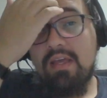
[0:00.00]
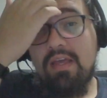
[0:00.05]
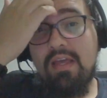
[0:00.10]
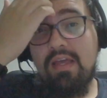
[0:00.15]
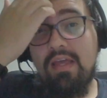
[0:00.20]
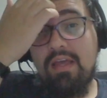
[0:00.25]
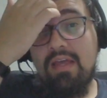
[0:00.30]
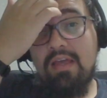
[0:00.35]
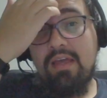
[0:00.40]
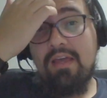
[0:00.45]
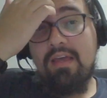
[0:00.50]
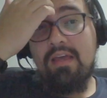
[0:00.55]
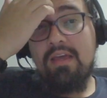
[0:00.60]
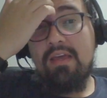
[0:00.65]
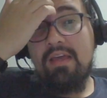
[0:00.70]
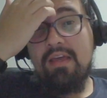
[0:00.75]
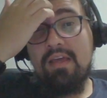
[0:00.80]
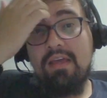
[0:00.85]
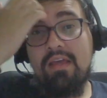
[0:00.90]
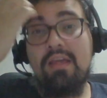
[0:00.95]

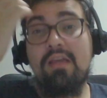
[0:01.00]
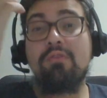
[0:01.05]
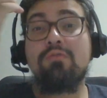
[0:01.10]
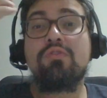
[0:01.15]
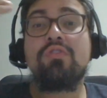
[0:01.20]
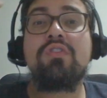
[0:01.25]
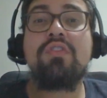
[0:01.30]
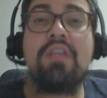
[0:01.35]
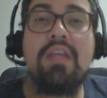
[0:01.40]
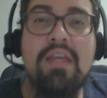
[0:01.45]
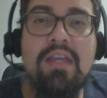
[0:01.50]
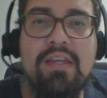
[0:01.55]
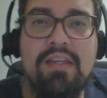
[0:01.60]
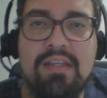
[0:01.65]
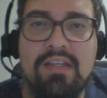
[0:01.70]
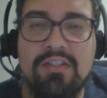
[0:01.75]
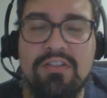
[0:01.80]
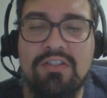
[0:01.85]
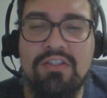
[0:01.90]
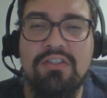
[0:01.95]
É, eu sei
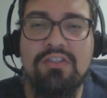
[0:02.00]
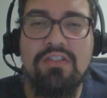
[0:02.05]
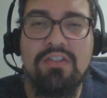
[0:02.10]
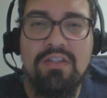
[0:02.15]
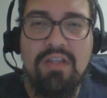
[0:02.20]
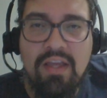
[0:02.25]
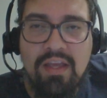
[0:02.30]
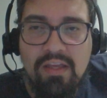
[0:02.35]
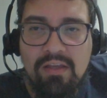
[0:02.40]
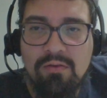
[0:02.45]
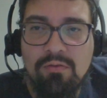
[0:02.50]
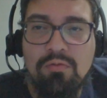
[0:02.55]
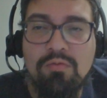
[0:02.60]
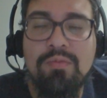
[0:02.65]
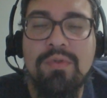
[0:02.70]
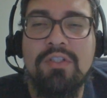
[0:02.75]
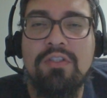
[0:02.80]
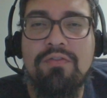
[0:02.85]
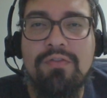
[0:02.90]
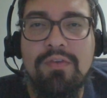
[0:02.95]
que a gente tem
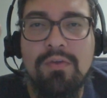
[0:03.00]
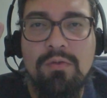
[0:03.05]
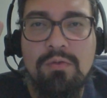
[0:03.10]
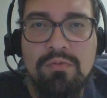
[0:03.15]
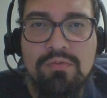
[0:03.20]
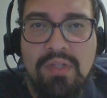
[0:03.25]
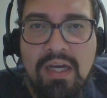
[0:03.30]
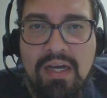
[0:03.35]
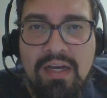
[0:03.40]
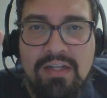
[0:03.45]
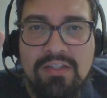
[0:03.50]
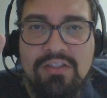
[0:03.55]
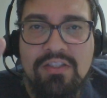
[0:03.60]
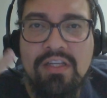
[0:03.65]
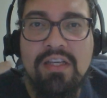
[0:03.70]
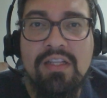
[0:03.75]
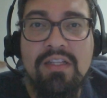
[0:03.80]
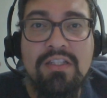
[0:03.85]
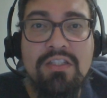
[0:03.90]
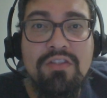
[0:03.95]
uma dificuldade
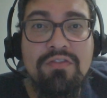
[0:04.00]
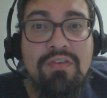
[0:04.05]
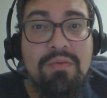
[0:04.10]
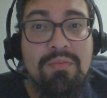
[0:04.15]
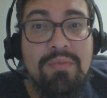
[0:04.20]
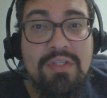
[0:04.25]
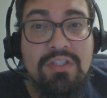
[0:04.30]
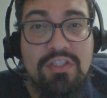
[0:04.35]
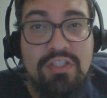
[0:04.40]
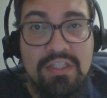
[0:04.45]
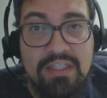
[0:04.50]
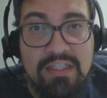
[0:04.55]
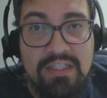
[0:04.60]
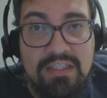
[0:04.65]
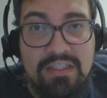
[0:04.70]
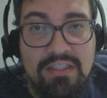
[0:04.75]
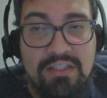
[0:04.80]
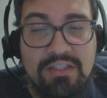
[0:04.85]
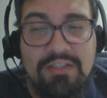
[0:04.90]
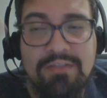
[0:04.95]
relativamente
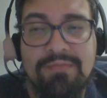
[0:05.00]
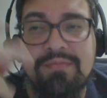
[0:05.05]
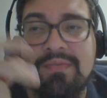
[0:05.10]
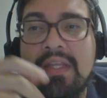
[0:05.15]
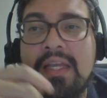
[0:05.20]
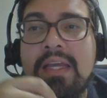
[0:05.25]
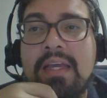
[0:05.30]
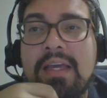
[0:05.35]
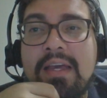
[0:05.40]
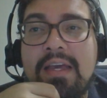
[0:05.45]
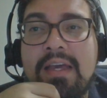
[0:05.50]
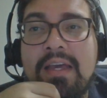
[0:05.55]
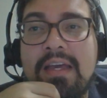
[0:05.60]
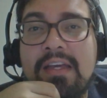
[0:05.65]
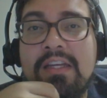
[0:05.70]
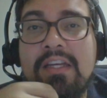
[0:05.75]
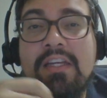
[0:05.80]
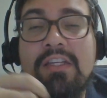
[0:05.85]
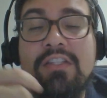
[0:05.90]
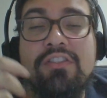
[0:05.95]
grande
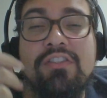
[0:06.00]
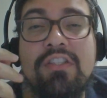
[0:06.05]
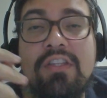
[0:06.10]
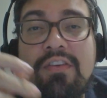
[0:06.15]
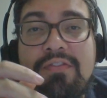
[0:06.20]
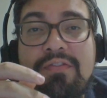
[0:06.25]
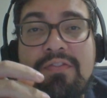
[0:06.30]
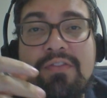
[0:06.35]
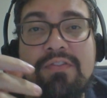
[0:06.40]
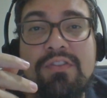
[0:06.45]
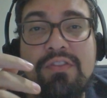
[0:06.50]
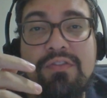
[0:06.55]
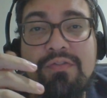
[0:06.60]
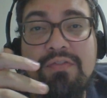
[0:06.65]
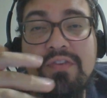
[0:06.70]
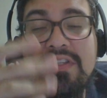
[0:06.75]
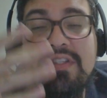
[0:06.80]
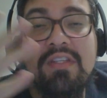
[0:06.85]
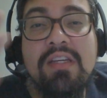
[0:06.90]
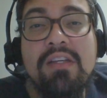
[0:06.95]
é, de de
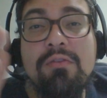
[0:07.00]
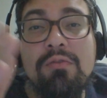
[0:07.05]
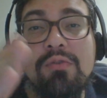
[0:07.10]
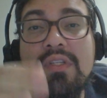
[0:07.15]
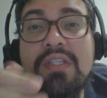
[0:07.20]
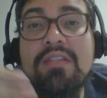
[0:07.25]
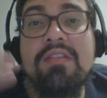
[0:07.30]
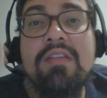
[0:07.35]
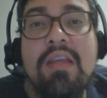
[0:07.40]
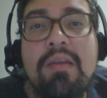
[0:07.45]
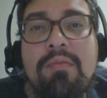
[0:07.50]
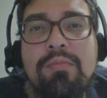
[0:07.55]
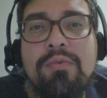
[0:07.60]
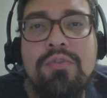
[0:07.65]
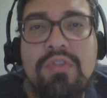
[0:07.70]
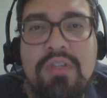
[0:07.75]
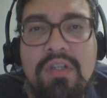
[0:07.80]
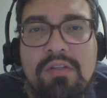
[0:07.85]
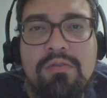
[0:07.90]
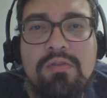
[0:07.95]
fazer com que
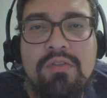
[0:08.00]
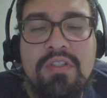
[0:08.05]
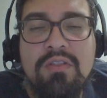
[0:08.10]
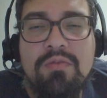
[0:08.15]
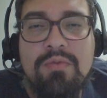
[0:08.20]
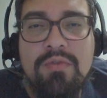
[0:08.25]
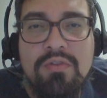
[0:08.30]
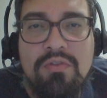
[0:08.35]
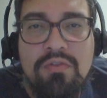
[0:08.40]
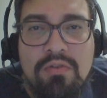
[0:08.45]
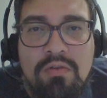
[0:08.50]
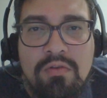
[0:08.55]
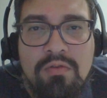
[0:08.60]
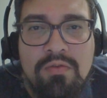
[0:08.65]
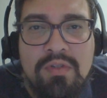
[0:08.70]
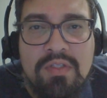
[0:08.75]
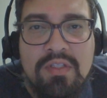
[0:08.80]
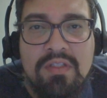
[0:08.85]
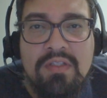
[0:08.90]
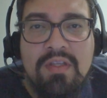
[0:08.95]
100% das
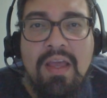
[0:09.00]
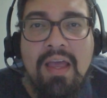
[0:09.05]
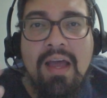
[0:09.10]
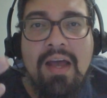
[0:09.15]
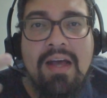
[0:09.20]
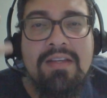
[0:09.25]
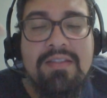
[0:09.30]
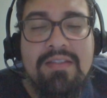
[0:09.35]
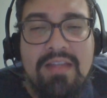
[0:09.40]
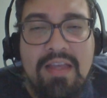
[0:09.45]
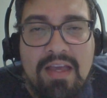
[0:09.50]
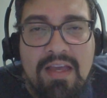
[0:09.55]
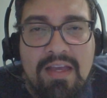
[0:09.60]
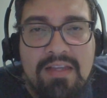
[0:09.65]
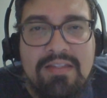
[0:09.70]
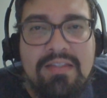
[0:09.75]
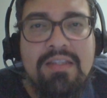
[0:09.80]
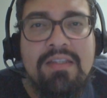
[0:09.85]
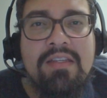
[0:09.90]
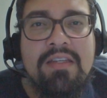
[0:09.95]
pessoas
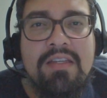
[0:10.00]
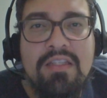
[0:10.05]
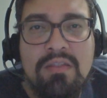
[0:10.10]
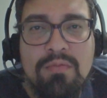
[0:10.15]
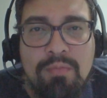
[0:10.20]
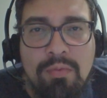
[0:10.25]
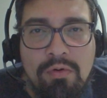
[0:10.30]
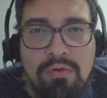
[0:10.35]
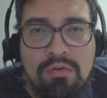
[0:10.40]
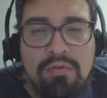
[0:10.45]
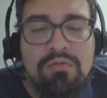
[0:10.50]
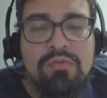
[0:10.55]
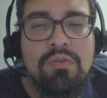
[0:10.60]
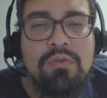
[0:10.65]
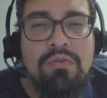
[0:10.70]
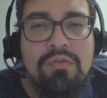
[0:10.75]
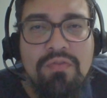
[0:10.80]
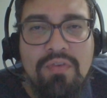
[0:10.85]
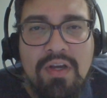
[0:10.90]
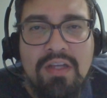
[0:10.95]
acessem,
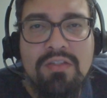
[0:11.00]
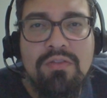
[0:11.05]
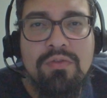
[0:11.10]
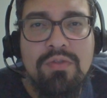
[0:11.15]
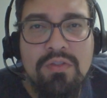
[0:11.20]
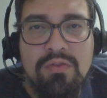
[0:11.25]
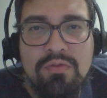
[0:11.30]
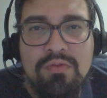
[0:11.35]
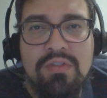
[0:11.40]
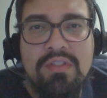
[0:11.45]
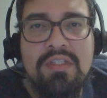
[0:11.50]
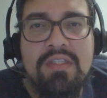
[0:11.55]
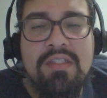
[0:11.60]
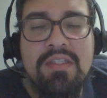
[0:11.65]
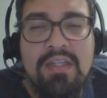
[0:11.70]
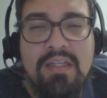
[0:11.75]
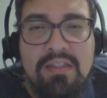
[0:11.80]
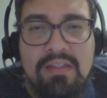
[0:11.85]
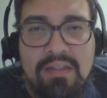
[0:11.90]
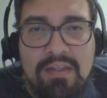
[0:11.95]
respondam e façam as
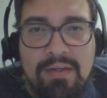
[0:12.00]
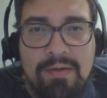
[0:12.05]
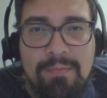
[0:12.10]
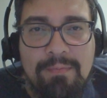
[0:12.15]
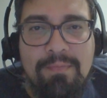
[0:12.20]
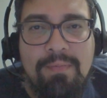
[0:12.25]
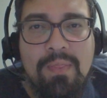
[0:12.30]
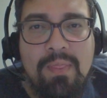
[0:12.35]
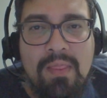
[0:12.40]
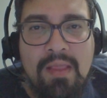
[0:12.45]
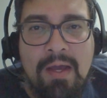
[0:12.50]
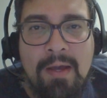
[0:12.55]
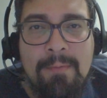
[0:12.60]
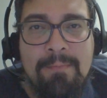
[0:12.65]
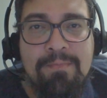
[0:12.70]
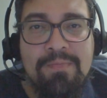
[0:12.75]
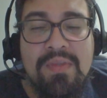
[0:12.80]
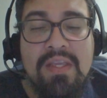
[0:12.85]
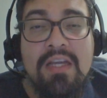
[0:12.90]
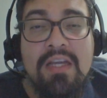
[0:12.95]
coisas EAD. Tá?
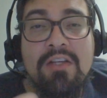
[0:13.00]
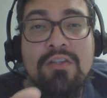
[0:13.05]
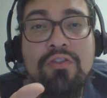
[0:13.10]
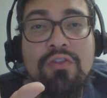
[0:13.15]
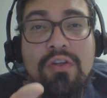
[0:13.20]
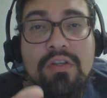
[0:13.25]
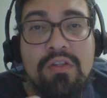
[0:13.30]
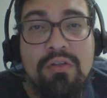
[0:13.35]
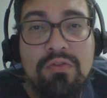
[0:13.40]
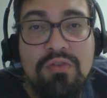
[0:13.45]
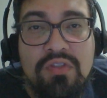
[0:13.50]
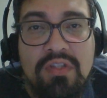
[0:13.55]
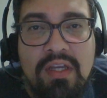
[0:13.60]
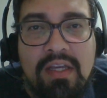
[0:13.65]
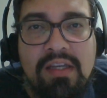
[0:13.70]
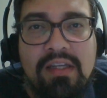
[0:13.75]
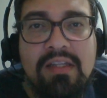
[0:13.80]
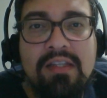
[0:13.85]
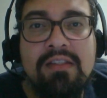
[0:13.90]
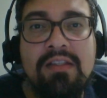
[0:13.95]
Só que eu
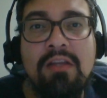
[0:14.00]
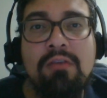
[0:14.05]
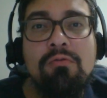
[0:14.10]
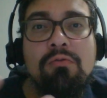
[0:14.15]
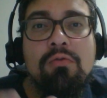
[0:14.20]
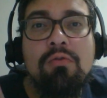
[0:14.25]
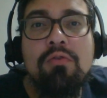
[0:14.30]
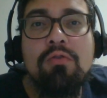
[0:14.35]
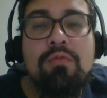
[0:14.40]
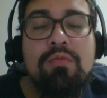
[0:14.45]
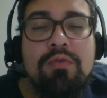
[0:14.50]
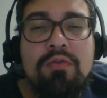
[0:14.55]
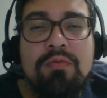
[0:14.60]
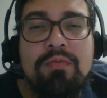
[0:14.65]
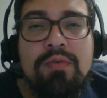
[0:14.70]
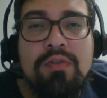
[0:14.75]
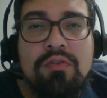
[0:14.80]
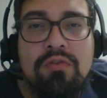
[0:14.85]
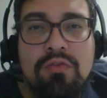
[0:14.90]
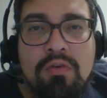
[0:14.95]
sei que tem um grupo de
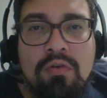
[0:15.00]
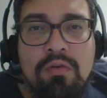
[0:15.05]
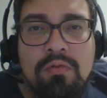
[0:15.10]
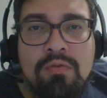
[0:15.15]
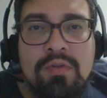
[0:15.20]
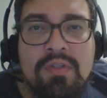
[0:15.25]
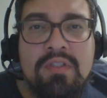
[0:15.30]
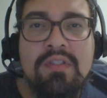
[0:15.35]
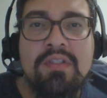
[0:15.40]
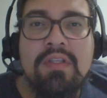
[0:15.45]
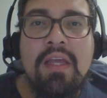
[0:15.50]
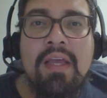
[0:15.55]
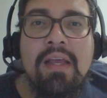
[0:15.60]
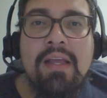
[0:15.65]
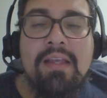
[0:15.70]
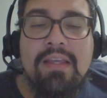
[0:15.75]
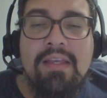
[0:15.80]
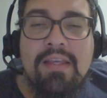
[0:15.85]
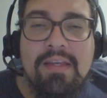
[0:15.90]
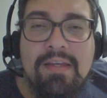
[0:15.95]
pessoas
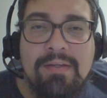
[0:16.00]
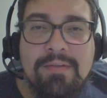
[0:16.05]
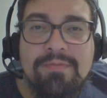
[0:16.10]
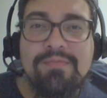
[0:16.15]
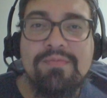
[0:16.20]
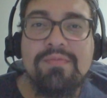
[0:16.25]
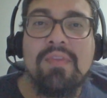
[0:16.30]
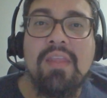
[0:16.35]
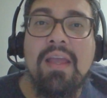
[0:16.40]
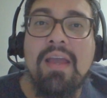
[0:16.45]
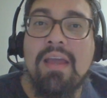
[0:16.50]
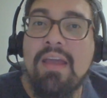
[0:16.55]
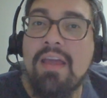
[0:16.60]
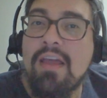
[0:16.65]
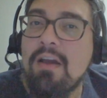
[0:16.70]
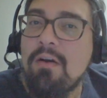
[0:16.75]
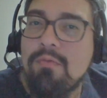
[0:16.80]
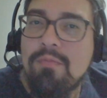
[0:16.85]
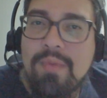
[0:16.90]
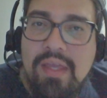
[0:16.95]
que
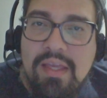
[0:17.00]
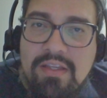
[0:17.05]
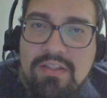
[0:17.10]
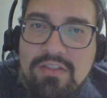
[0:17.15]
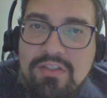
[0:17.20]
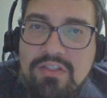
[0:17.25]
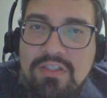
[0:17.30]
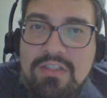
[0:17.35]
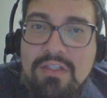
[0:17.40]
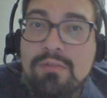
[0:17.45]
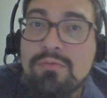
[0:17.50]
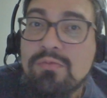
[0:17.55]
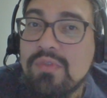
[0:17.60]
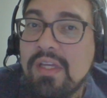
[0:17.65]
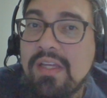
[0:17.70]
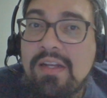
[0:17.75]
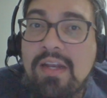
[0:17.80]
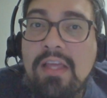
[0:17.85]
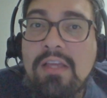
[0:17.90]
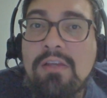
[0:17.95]
realmente não
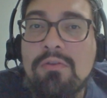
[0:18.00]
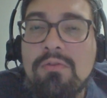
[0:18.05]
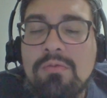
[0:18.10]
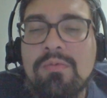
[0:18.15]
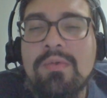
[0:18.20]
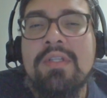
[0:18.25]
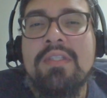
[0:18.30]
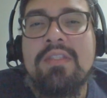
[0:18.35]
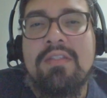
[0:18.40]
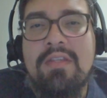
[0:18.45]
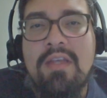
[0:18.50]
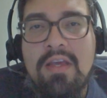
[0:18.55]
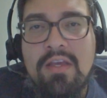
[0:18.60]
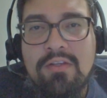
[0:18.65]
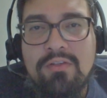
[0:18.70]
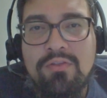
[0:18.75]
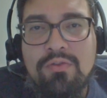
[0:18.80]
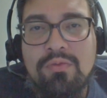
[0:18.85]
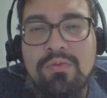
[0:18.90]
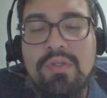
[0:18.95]
tem nenhum
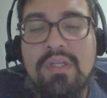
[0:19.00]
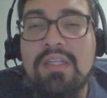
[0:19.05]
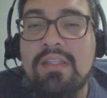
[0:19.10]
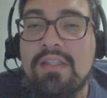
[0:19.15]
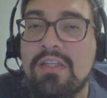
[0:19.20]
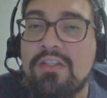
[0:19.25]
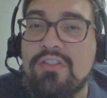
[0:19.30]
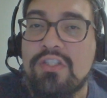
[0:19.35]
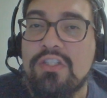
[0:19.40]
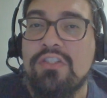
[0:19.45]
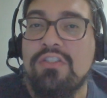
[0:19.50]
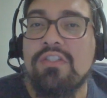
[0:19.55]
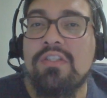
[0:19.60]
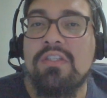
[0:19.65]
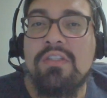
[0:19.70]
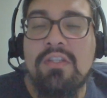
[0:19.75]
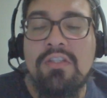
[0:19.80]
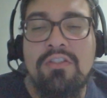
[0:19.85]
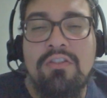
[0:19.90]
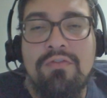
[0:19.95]
acesso e tem gente
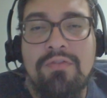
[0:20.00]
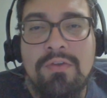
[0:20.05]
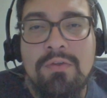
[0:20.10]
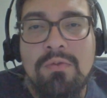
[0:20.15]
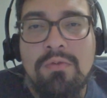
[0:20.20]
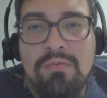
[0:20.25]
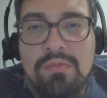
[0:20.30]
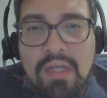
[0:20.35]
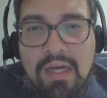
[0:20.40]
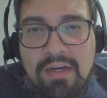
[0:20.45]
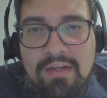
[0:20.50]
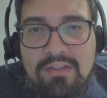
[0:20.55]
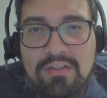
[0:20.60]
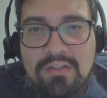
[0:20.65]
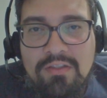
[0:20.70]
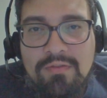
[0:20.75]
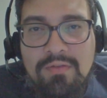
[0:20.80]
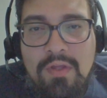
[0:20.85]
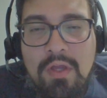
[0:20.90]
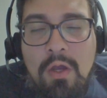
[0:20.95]
que tem
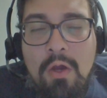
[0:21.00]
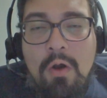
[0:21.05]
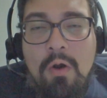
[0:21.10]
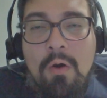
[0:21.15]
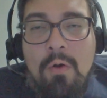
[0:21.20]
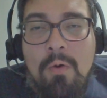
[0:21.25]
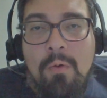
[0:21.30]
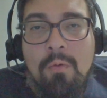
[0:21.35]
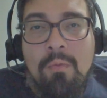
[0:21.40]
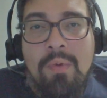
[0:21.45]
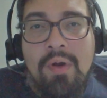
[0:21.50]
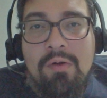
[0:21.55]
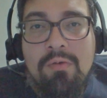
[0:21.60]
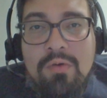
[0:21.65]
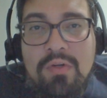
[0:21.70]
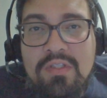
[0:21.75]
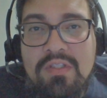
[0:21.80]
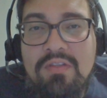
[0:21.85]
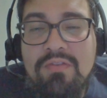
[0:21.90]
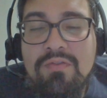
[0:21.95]
dificuldade. Uma
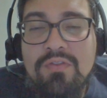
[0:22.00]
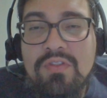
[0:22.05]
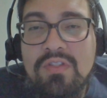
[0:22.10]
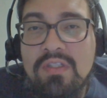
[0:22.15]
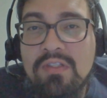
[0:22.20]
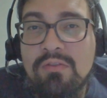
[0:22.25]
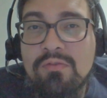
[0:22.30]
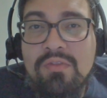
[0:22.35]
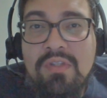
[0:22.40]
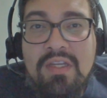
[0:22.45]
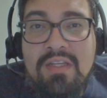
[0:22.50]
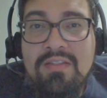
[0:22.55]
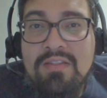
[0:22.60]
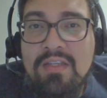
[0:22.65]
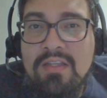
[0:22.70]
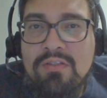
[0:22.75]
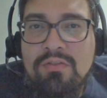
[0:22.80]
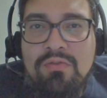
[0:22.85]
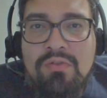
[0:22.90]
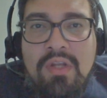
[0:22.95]
coisa é você não ter
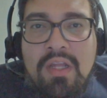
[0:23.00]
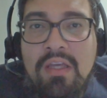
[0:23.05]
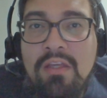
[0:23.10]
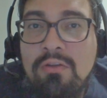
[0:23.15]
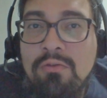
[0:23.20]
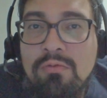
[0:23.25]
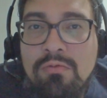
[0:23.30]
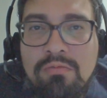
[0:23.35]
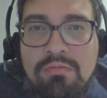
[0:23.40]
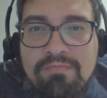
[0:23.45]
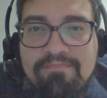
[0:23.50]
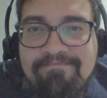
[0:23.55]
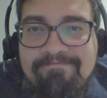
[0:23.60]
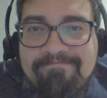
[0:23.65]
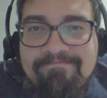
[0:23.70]
acesso nenhum,